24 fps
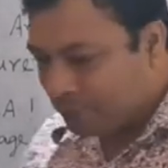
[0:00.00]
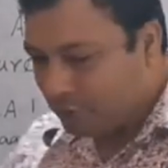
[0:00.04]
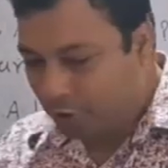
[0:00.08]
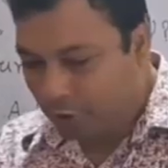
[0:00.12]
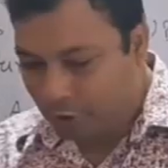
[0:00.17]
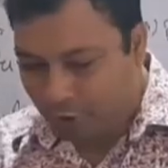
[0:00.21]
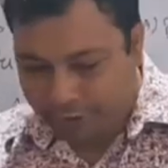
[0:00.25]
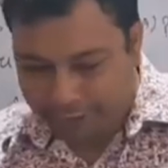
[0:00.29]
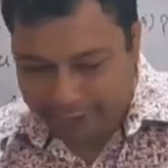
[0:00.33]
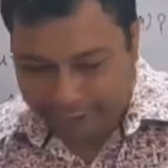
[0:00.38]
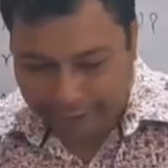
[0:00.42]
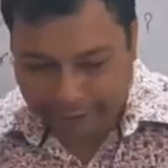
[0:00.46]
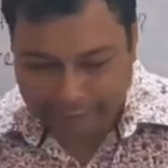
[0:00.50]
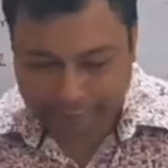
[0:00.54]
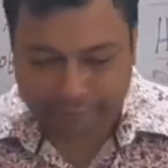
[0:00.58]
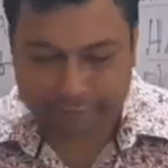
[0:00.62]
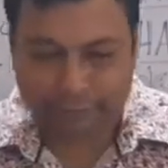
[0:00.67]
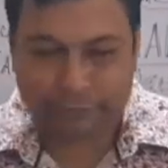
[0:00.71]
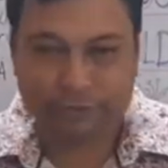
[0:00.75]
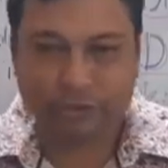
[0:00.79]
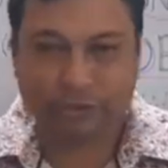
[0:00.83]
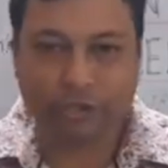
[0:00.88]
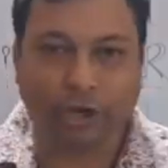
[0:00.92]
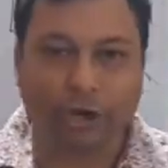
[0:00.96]
ওকে
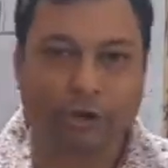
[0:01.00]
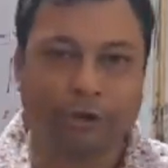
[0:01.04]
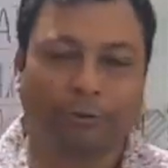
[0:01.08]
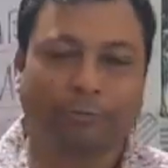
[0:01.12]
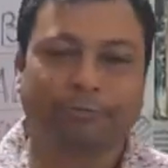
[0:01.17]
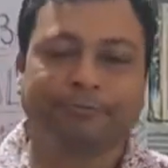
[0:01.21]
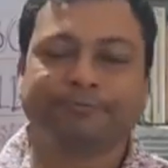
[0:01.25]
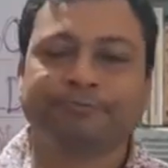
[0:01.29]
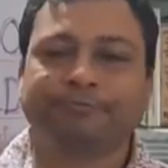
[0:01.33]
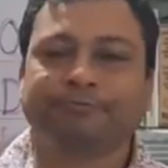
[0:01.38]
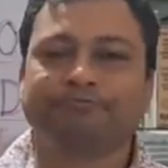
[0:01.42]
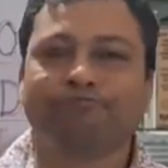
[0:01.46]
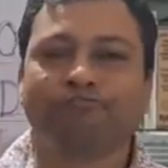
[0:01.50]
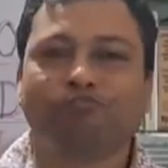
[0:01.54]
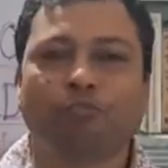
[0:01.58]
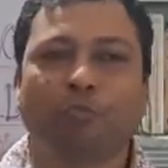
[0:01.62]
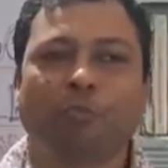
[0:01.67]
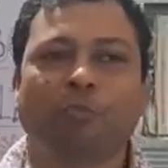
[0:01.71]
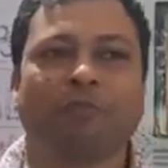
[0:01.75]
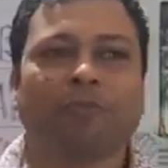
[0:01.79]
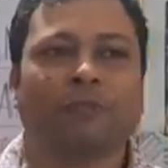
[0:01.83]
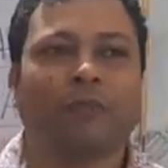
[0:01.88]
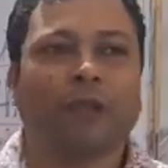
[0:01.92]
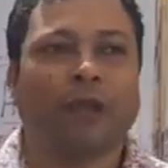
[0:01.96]
চলো
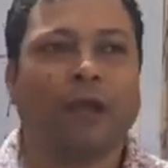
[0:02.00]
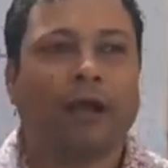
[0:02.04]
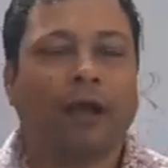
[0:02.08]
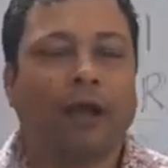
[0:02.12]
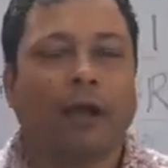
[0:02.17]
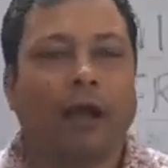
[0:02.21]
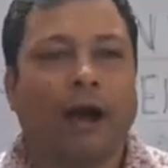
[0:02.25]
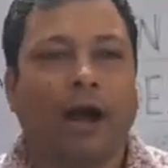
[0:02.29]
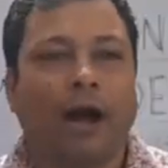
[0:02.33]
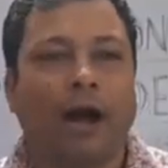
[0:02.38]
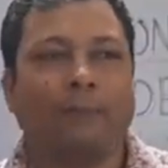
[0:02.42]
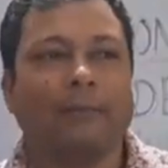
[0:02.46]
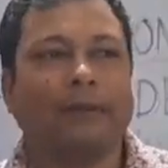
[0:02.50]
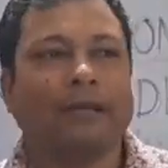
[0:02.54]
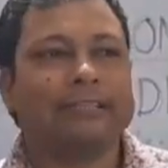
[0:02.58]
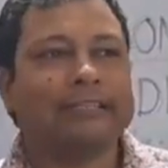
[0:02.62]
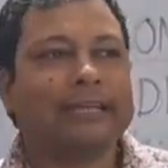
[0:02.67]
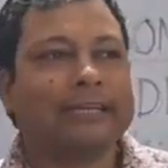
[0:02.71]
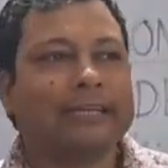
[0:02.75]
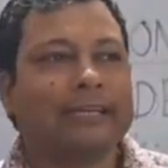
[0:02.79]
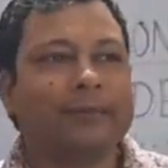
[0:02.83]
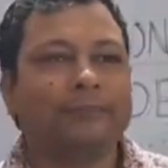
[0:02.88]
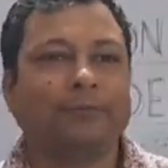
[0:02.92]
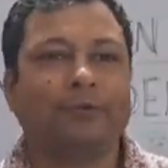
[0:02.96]
আমরা
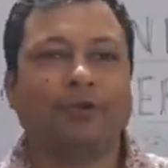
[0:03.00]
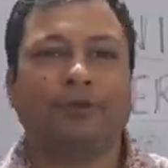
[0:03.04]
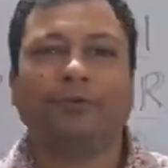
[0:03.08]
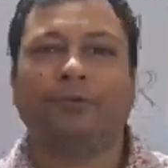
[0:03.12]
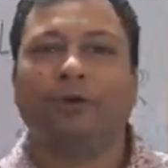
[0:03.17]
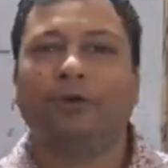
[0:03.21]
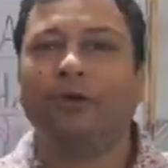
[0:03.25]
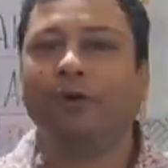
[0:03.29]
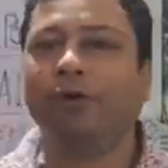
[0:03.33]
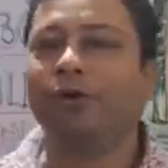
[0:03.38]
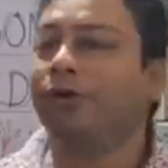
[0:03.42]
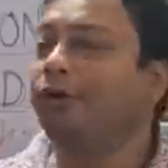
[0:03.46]
আজকে কী পড়বো